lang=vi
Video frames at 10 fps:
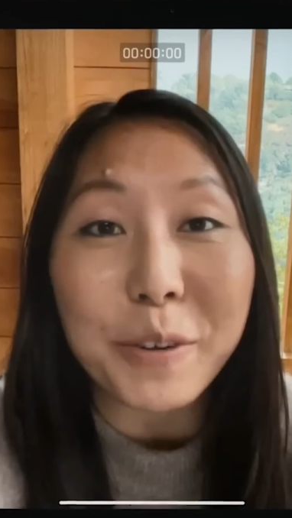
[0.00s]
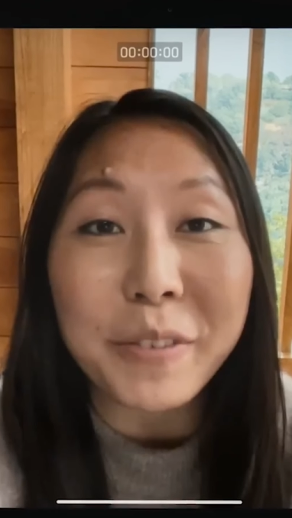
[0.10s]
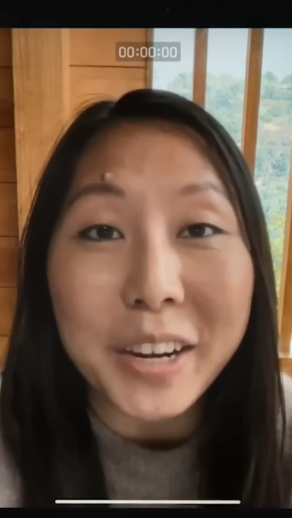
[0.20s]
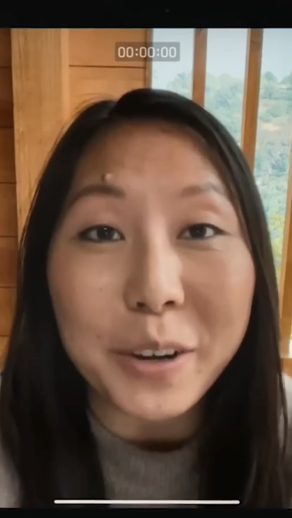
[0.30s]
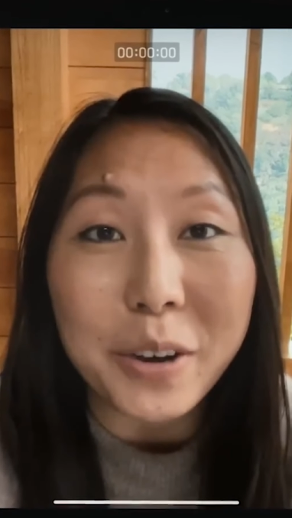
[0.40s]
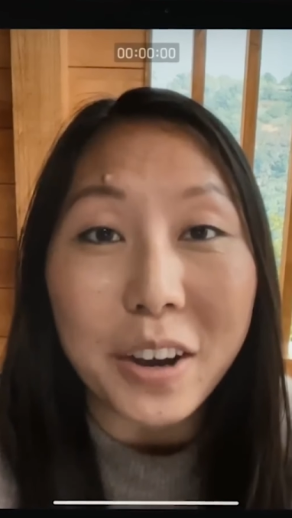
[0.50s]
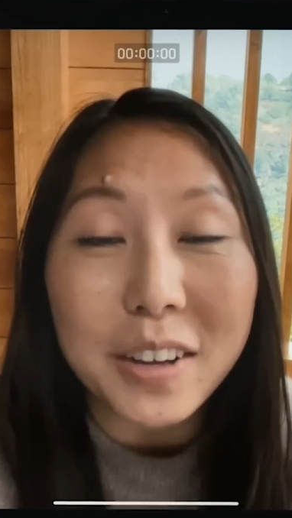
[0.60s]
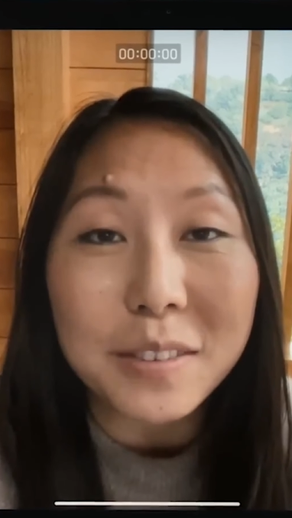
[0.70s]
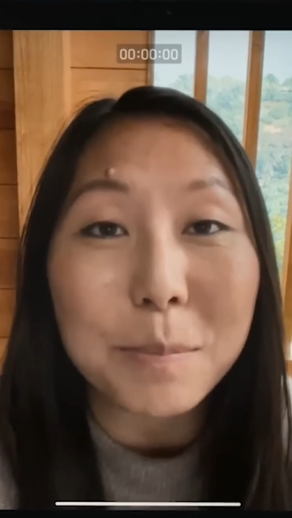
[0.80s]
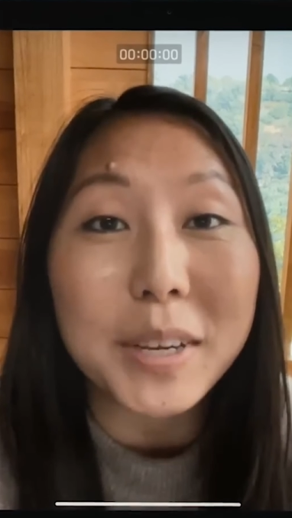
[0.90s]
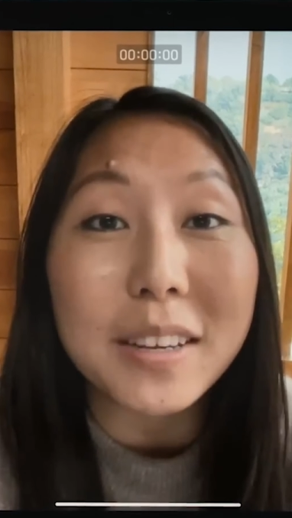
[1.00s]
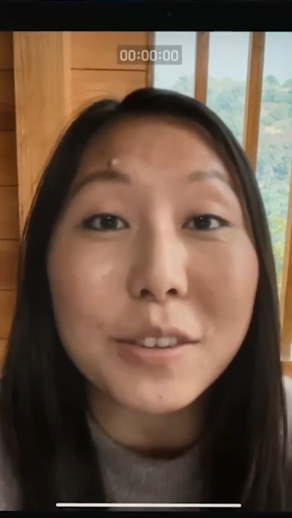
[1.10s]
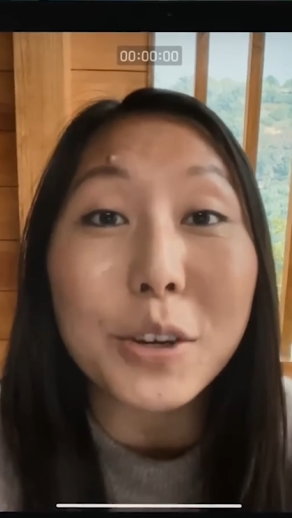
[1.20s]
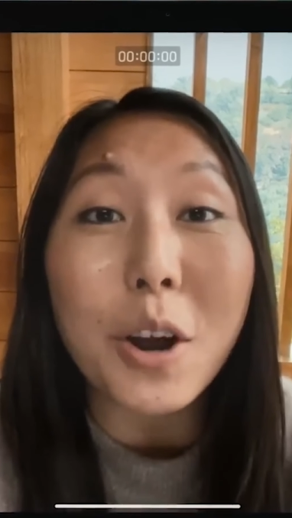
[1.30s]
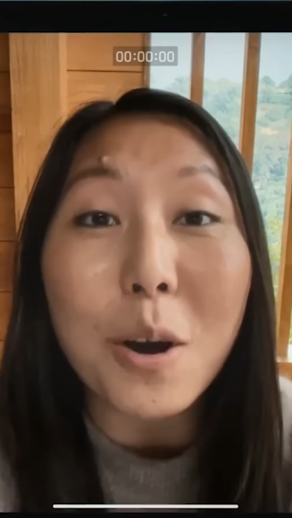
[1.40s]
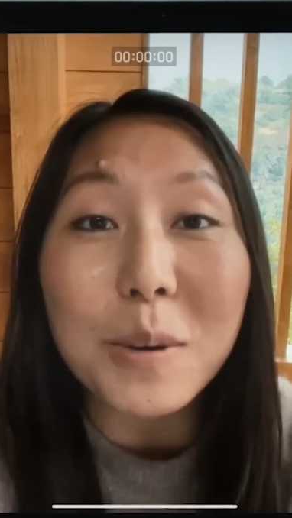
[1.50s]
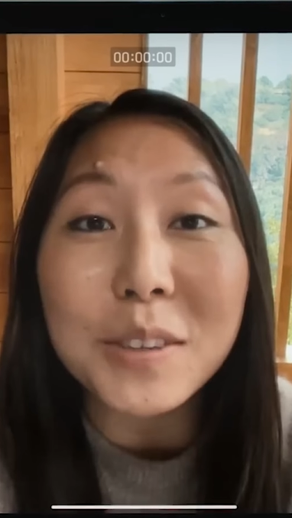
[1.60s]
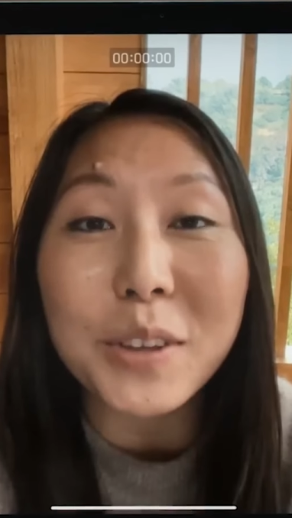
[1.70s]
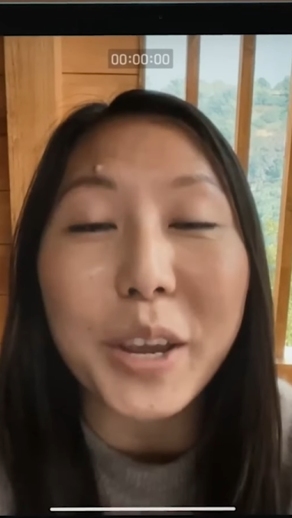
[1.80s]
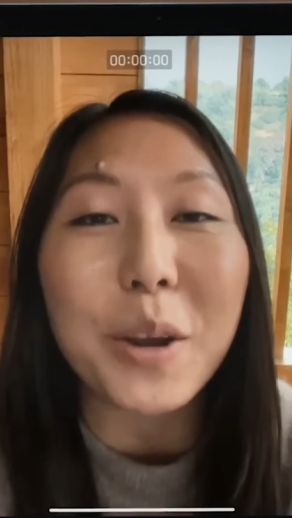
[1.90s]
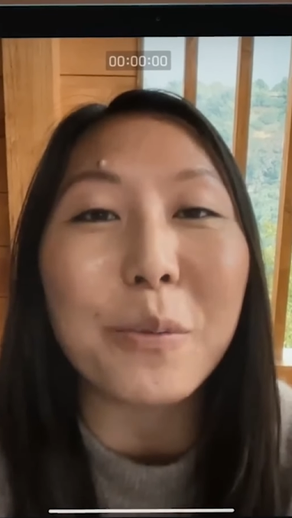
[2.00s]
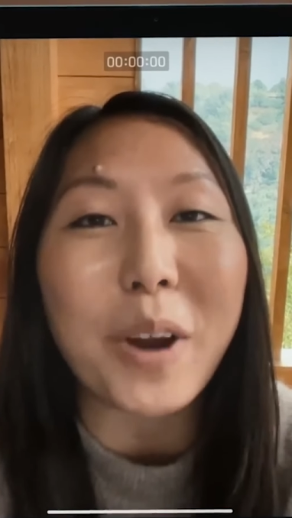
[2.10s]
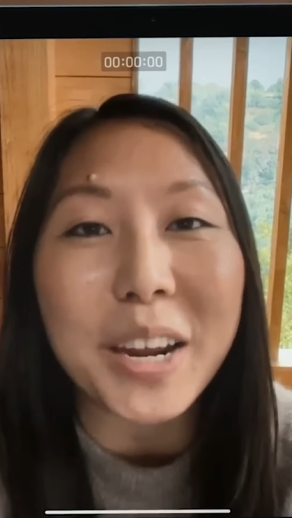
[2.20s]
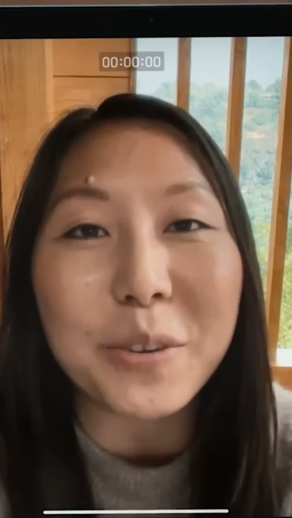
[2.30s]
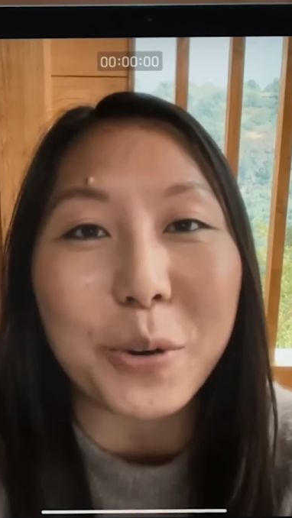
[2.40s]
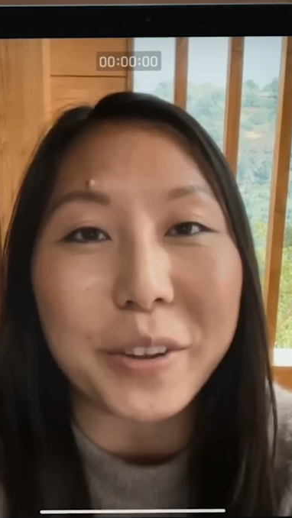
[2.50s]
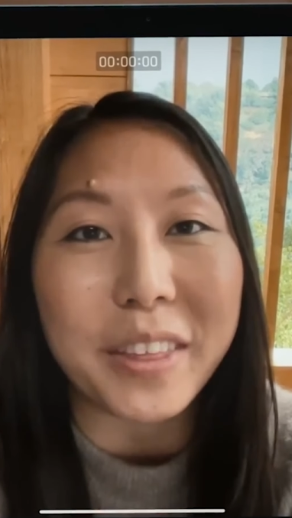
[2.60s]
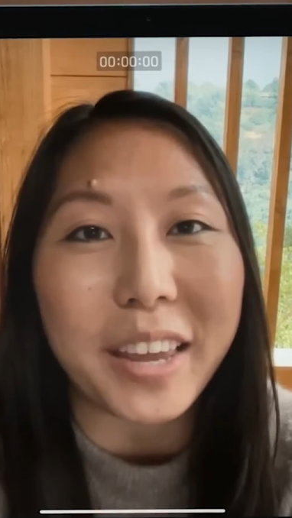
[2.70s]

tác dụng và có những ưu điểm cụ thể của nó